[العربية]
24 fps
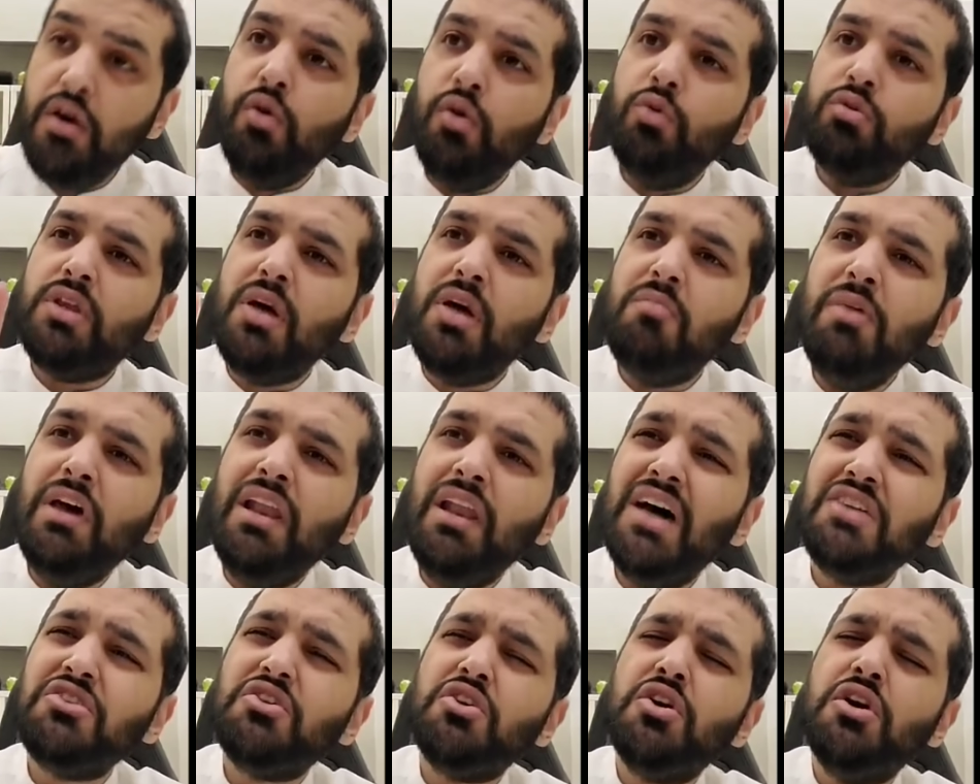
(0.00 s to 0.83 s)
وتم
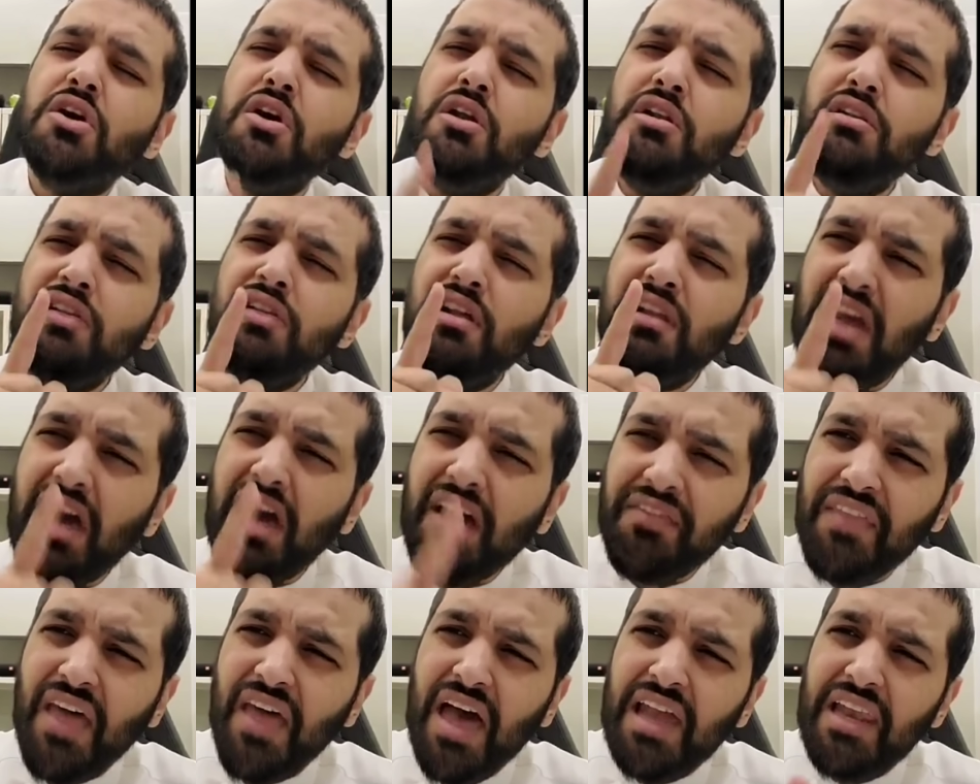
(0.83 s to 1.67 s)
علاج كل
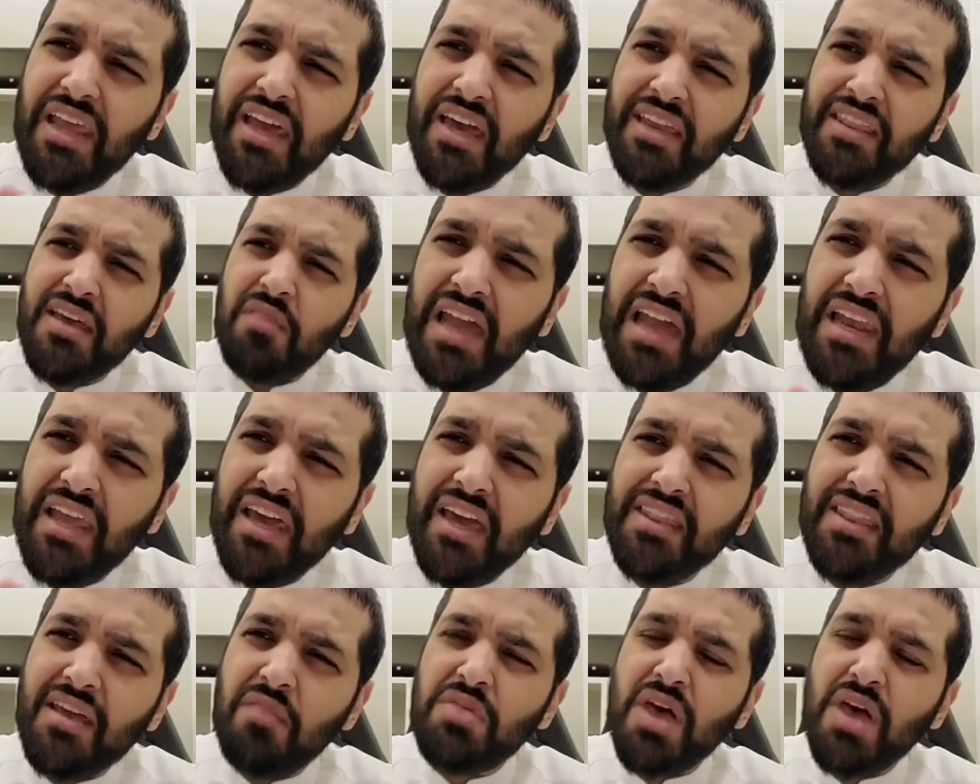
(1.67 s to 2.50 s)
الاخطاء اللي كتب
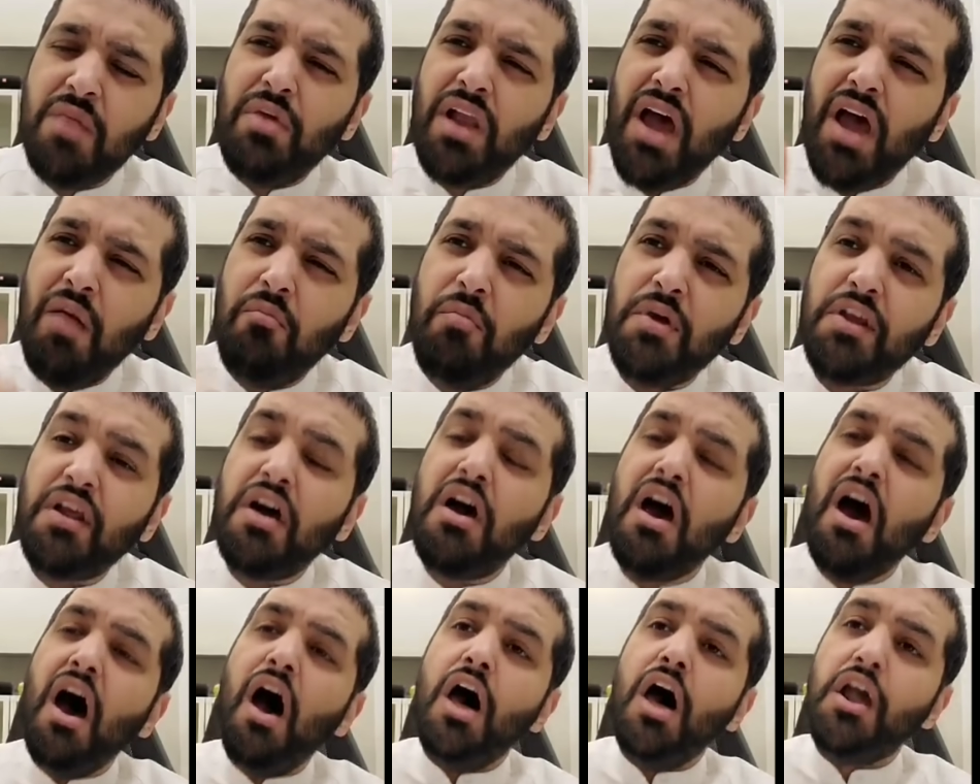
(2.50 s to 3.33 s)
كتبتها بالاحمر
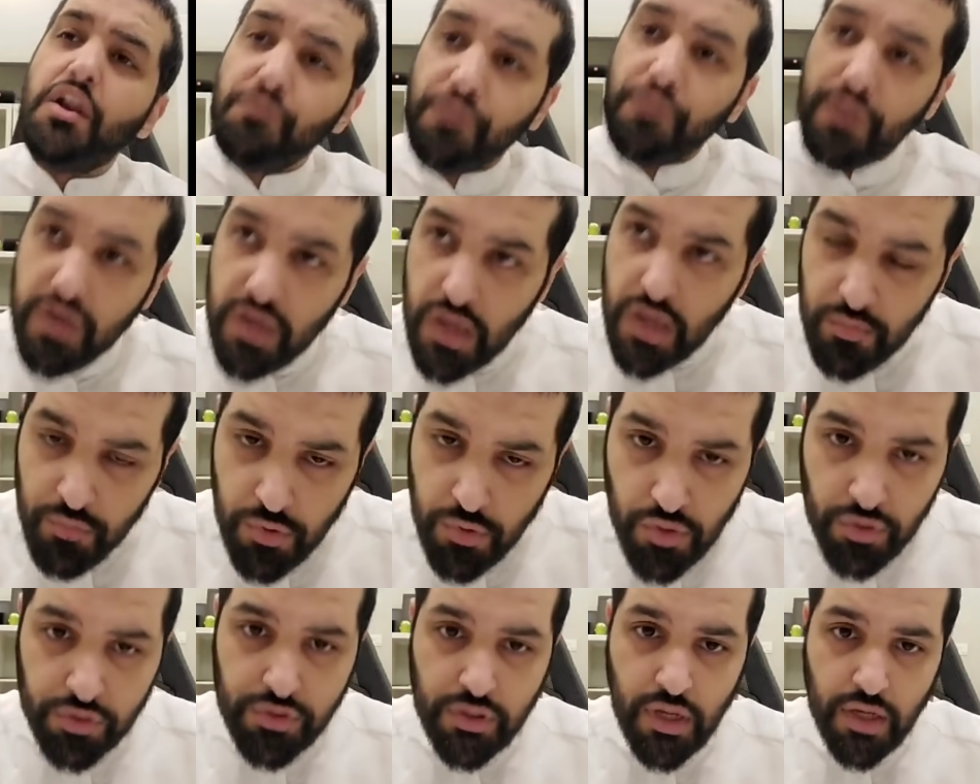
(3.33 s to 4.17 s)
حرفيا من
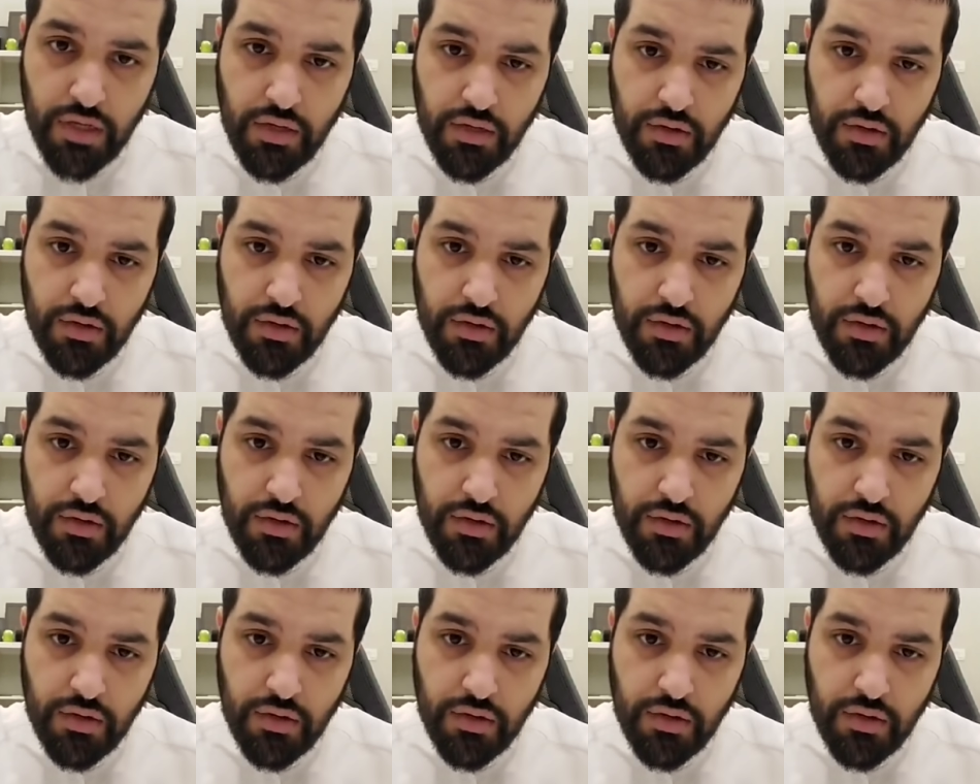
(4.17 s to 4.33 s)
نوت 9